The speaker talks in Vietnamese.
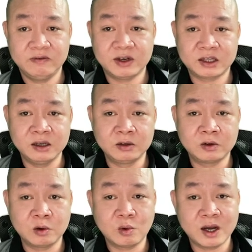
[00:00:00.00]
và từng
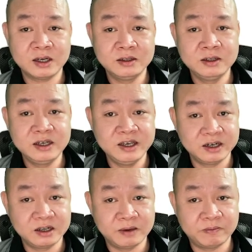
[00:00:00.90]
có quá khứ
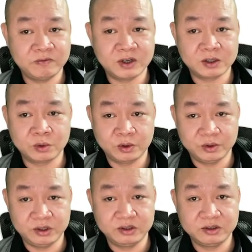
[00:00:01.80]
nghiện ngập và tù tội.